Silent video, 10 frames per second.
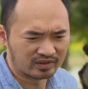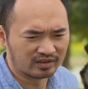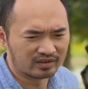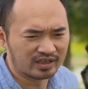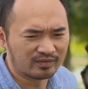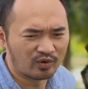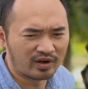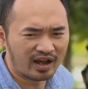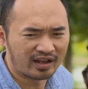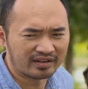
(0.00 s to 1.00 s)
Thường đi bụi
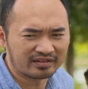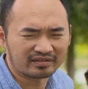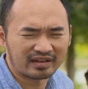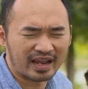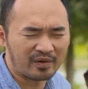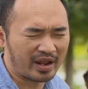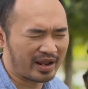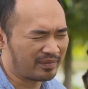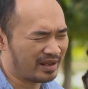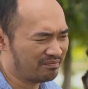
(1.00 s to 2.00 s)
đời, eo
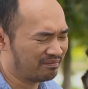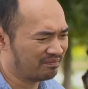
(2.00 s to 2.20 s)
hẹp lắm.